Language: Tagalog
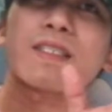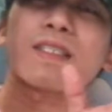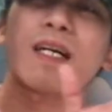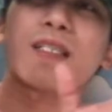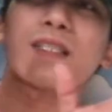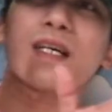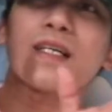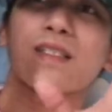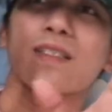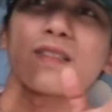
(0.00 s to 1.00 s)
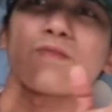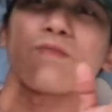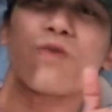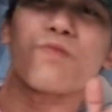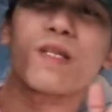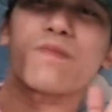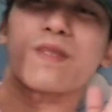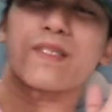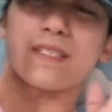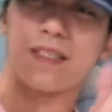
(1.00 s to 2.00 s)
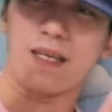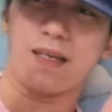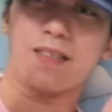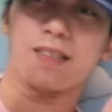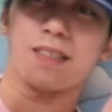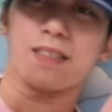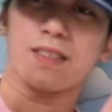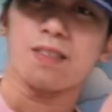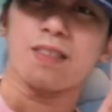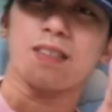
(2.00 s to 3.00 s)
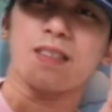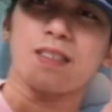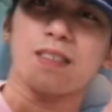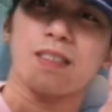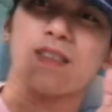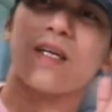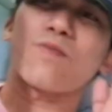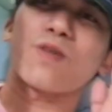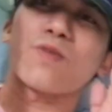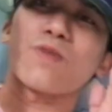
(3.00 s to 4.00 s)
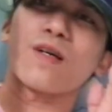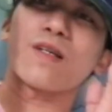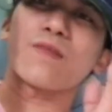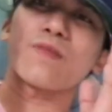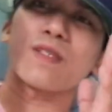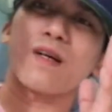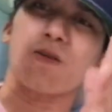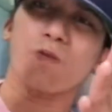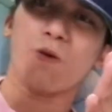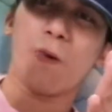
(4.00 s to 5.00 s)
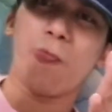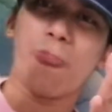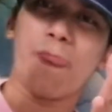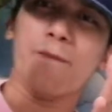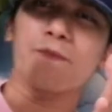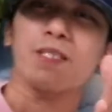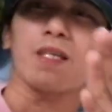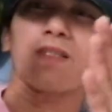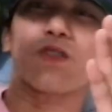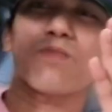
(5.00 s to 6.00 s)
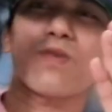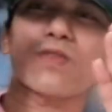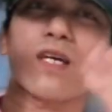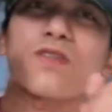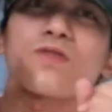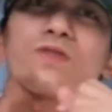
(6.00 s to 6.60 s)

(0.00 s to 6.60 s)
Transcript: kahit saan, kung Pilipinas lang. Kasama yung mga kaibigan ko. Sana supportahan nyo